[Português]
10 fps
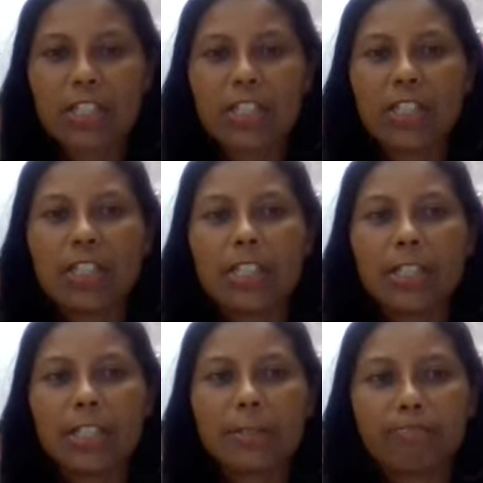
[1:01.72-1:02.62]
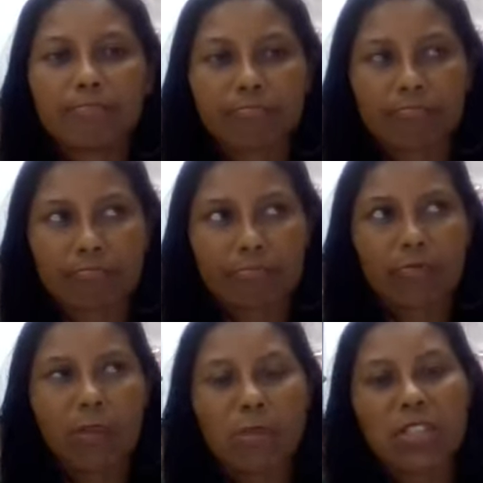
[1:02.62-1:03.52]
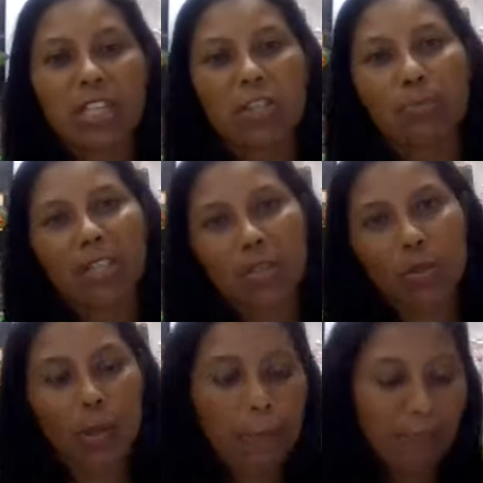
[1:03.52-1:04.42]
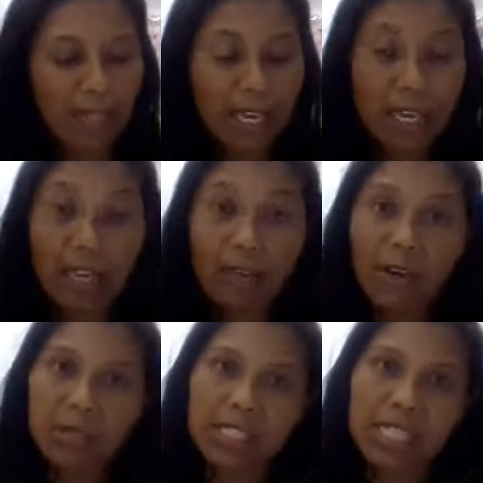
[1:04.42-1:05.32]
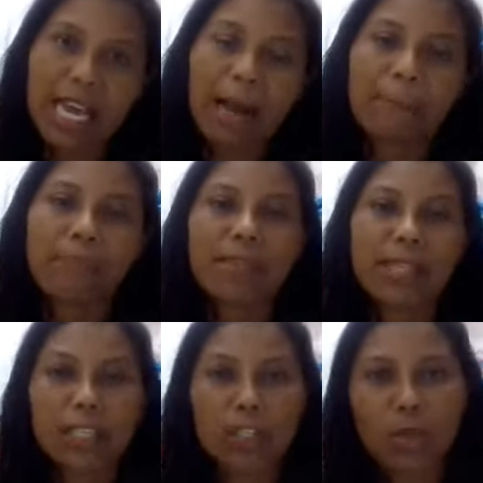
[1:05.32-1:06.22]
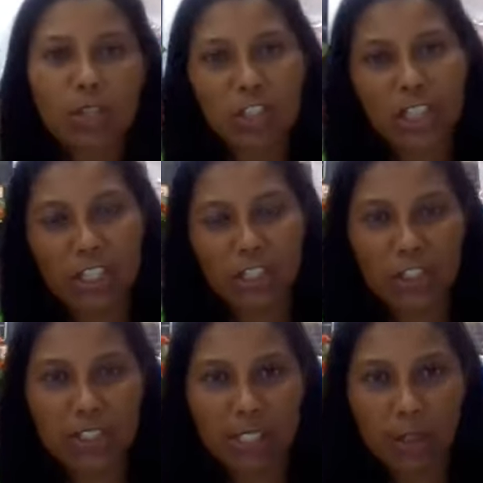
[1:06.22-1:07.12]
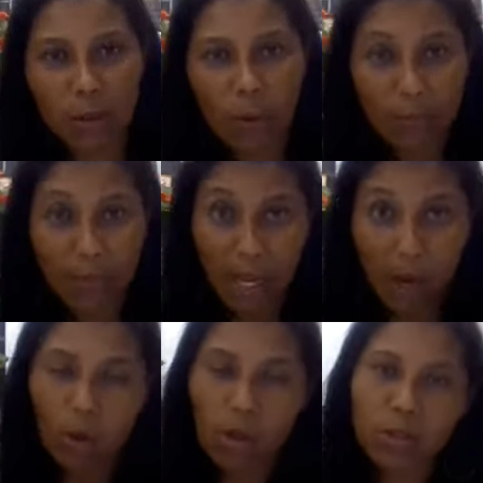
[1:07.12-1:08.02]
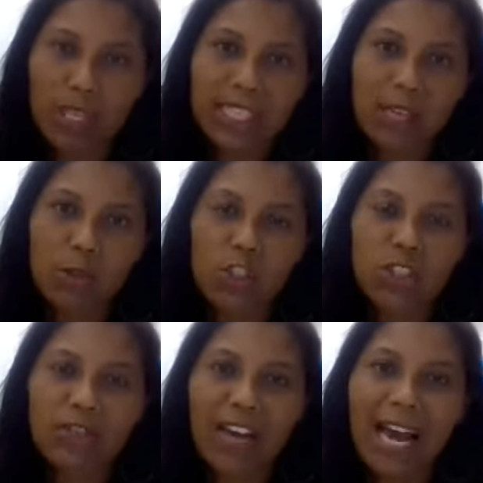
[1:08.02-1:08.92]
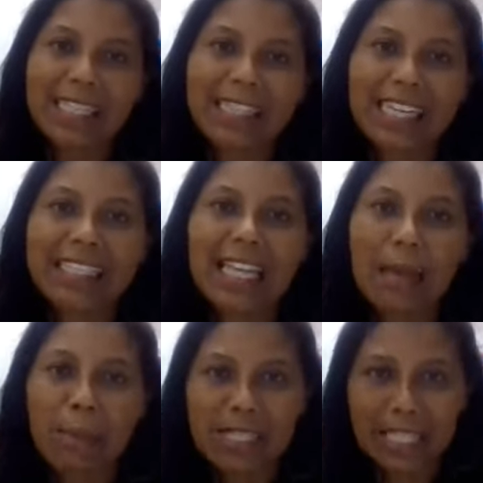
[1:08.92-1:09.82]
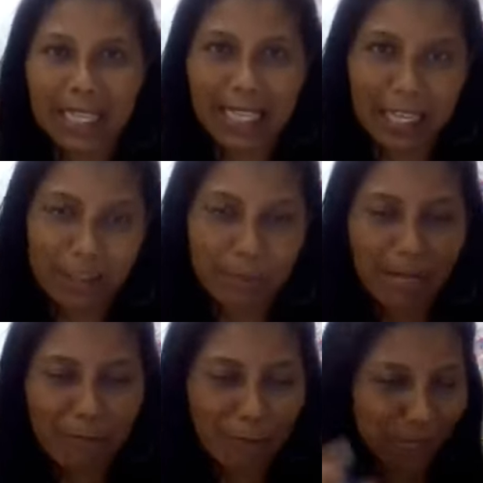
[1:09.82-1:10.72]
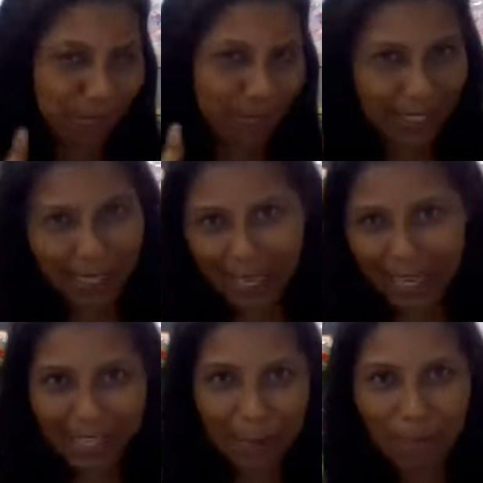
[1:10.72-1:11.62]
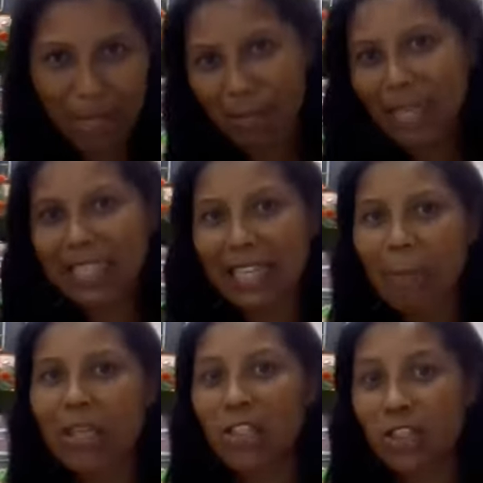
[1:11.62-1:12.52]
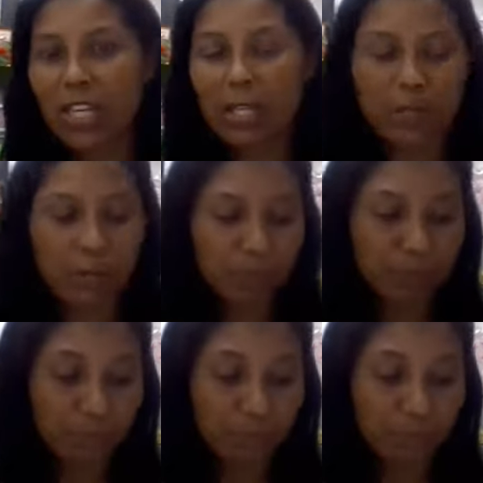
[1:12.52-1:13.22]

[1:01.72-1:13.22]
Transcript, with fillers: de, vamos dizer, de pessoa que vai auxiliar tanto a gerente de setor quanto a executiva a trazer mais cadastro para a avó. É, bem basicamente é isso.